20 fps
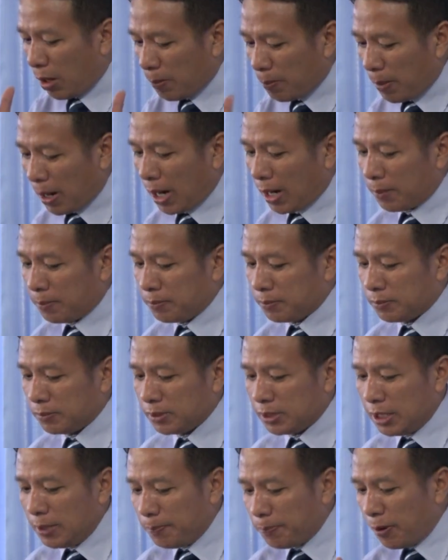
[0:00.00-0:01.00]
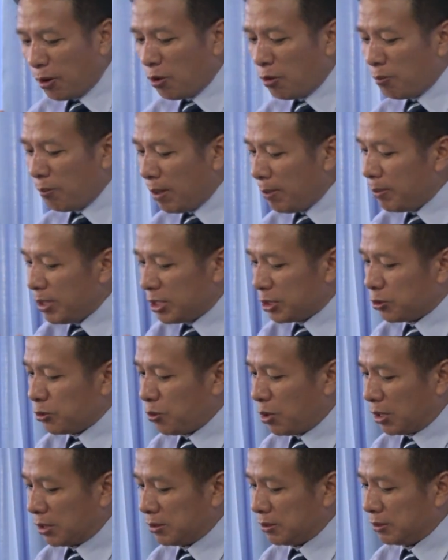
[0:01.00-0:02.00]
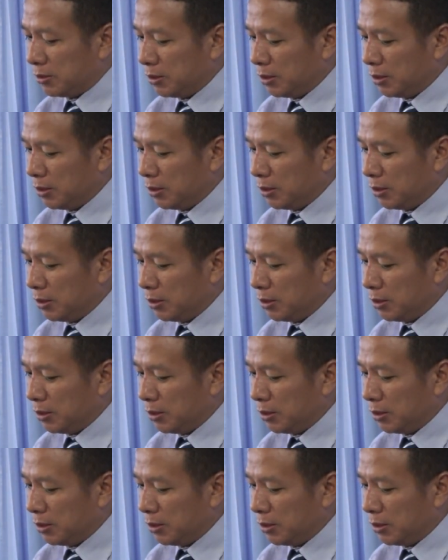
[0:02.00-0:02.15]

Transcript: ความบาปที่พระองค์ไม่มีส่วน